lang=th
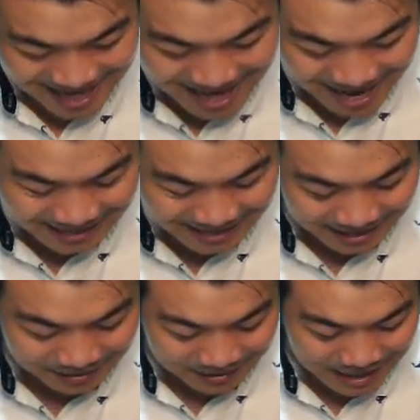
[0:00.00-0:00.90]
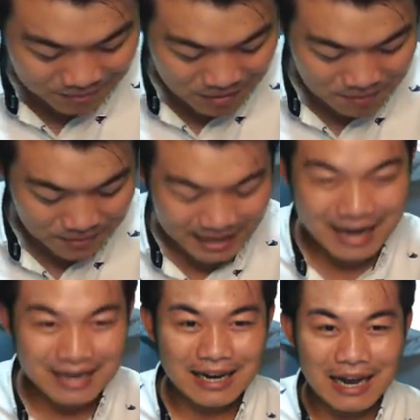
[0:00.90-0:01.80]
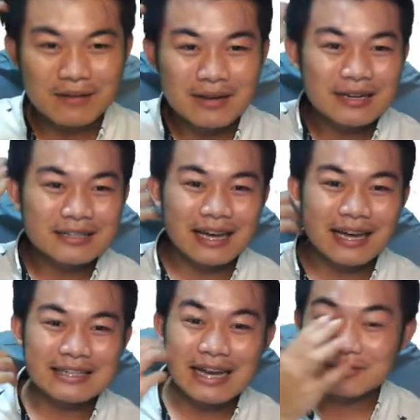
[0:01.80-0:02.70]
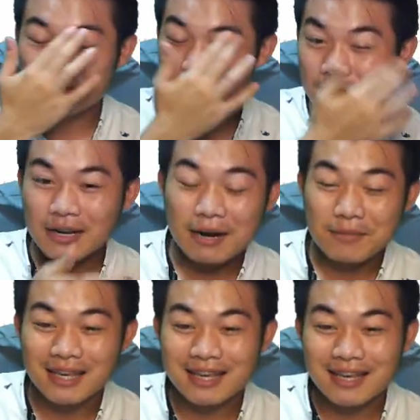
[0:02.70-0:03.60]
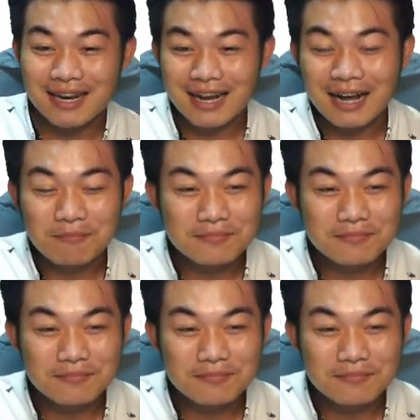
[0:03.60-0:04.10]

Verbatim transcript: อะเขียนก็ได้ไม่มีปัญหานะครับ แต่อาจารย์ส่วนใหญ่เขาแนะนำให้เขียนนะครับ